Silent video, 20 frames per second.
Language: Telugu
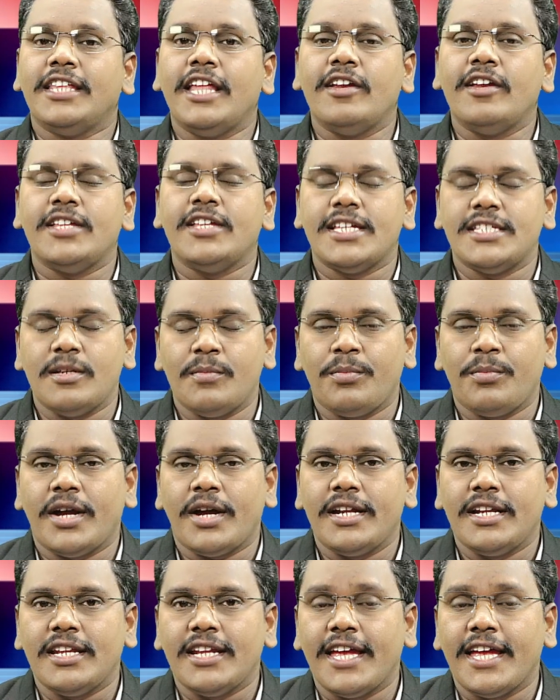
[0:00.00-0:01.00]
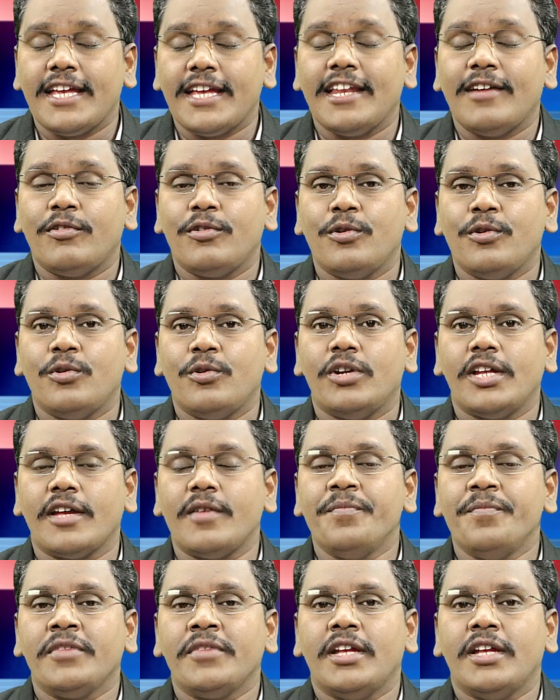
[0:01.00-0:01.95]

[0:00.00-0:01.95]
తెలుగుదేశం పార్టీ నాయకులు ఎవరు కూడా